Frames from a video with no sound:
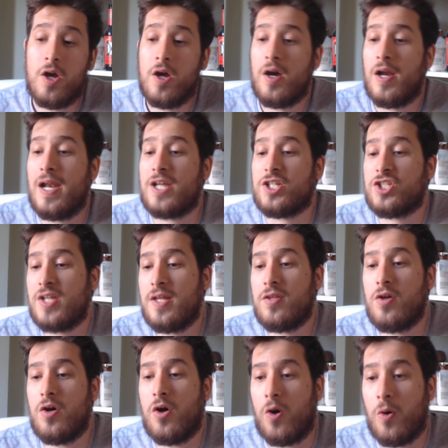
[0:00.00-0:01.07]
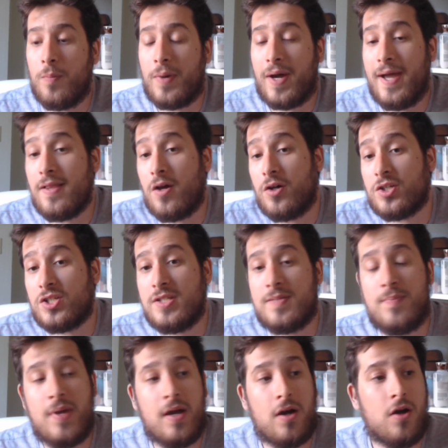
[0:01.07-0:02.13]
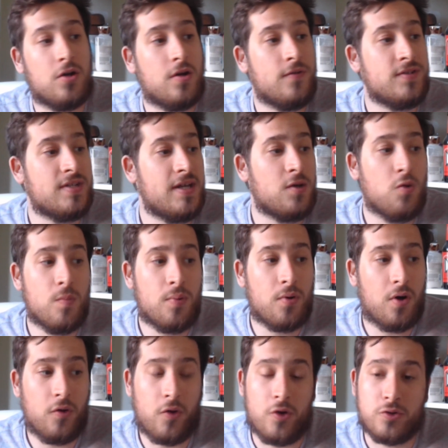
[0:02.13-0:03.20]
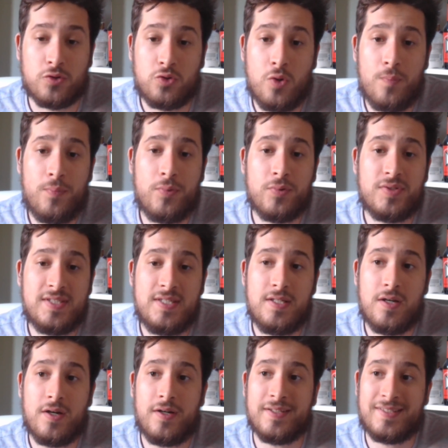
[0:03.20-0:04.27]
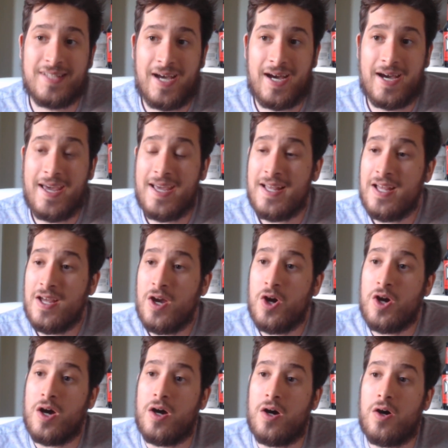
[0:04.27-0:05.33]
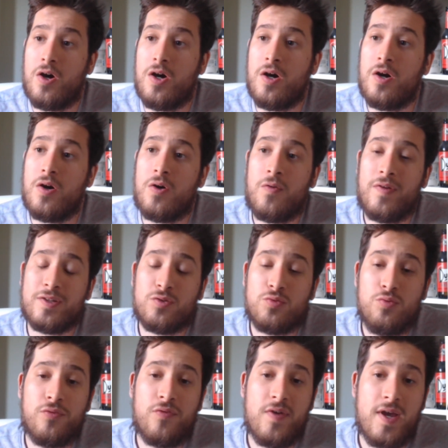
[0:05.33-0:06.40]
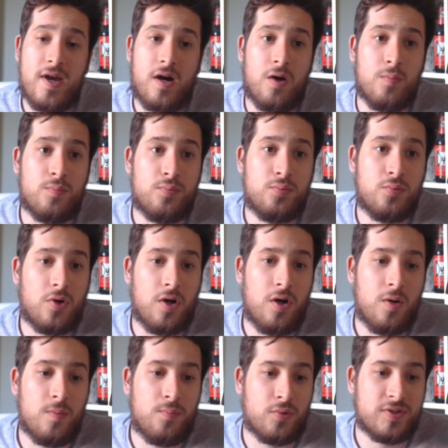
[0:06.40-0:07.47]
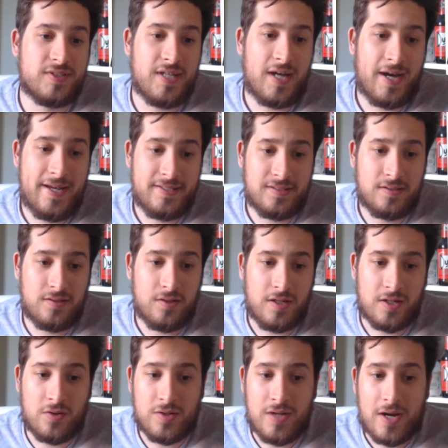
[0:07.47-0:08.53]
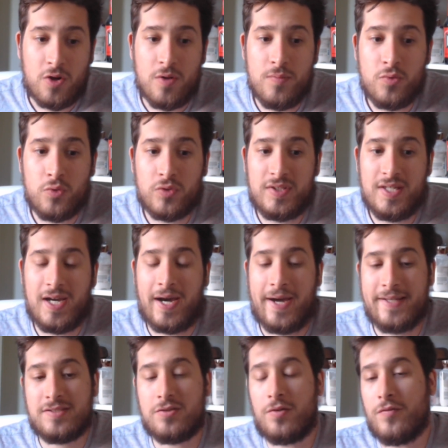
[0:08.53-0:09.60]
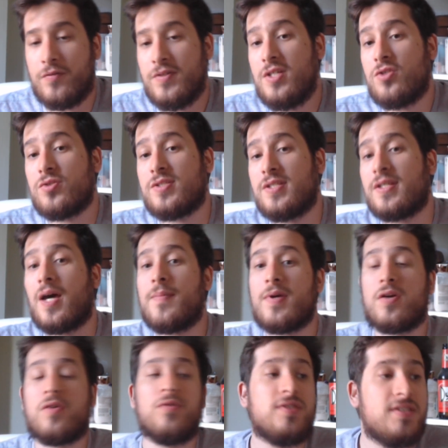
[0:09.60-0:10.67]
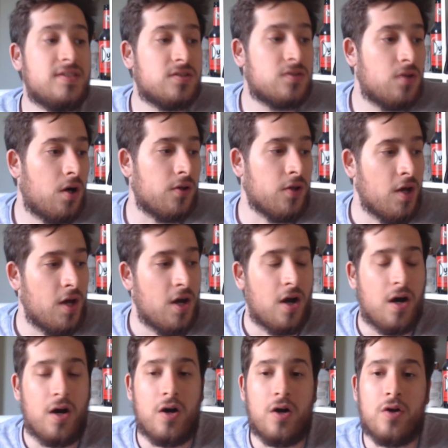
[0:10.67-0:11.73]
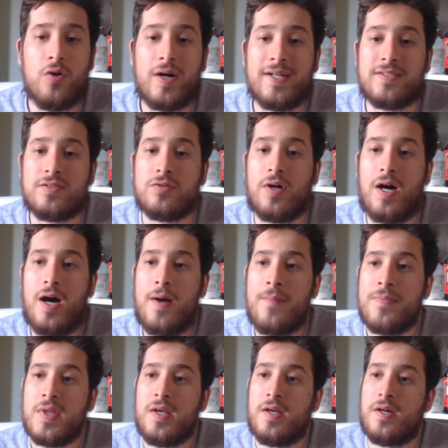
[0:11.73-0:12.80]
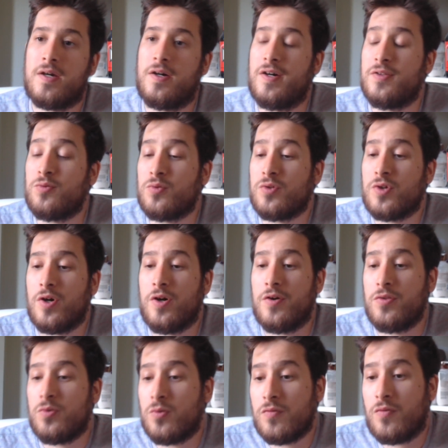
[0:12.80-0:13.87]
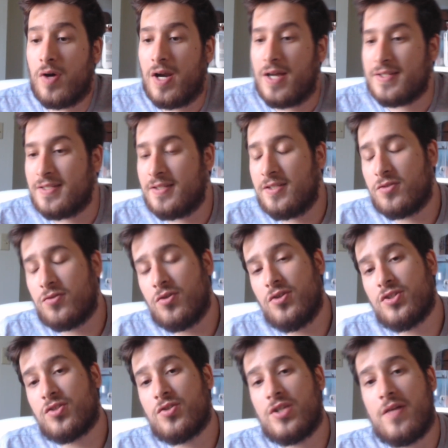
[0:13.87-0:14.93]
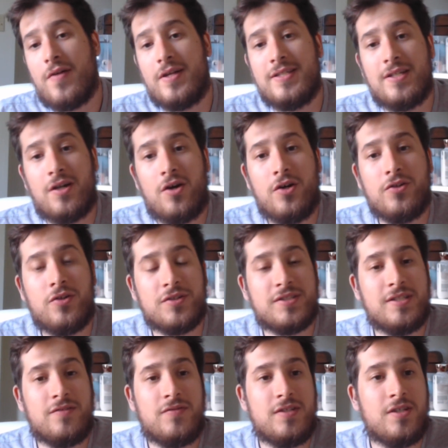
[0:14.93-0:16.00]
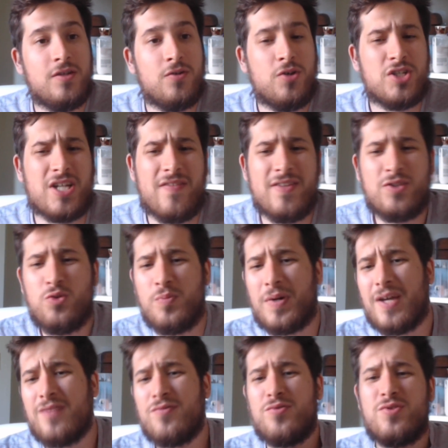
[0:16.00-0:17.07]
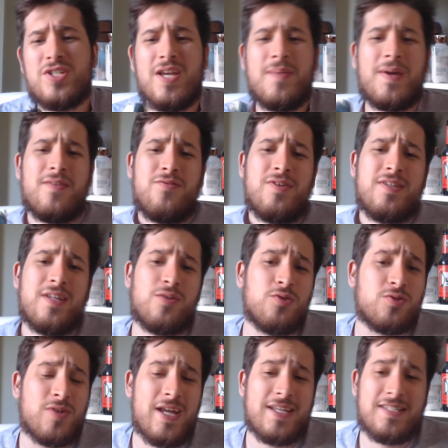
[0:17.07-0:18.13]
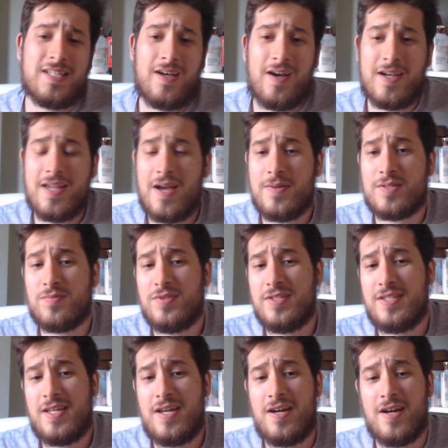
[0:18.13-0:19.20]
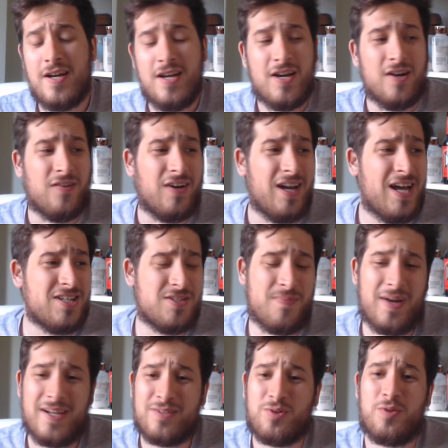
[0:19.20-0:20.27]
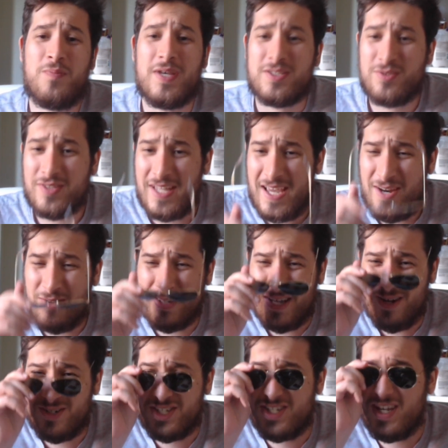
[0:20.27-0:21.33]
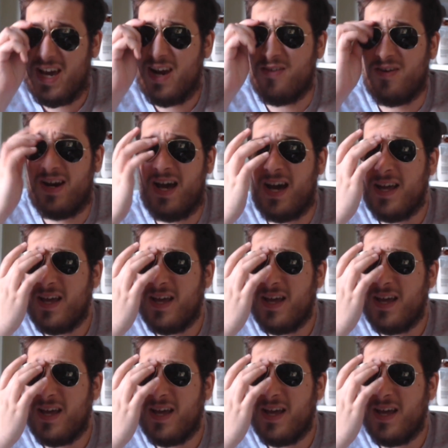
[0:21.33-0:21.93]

la chaîne euh, reprenne. Alors j'espère euh, que vous allez comprendre ce petit euh, taré. on va tout faire pour, pour que ça reste, que la communauté reste en vie. Je sais très bien que le Discord le restera. donc, donc voilà, c'était ce que, ce que j'avais à dire dans cette vidéo. J'avais tout prévu, j'avais prévu les lunettes de soleil qui servent à rien, mais je me disais, voilà, j'ai parlé de trucs personnels au cas où chial, voilà,